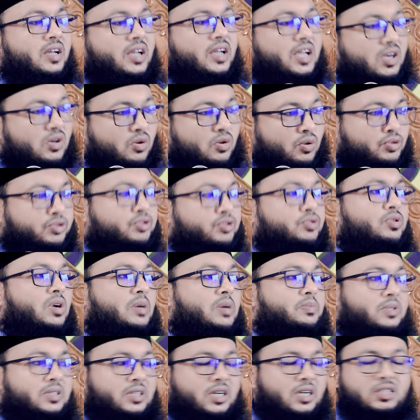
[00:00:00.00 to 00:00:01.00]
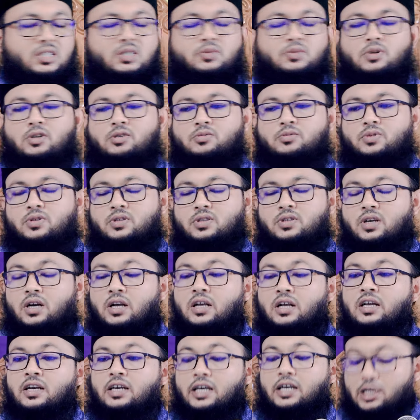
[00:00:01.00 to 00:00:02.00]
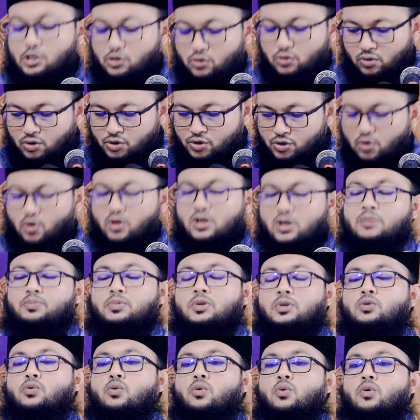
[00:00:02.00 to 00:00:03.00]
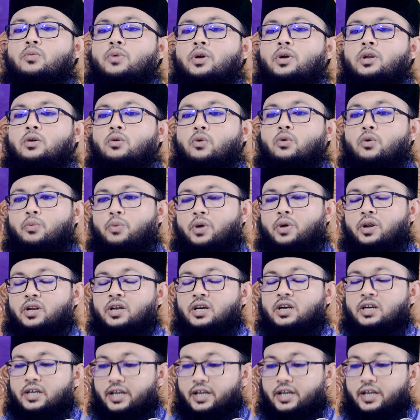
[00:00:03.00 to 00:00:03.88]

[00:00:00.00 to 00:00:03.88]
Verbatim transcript: এই গোষ্ঠ আপনি খেতে পারবেন না এই জন্য যখন আপনি কুরবানি করবেন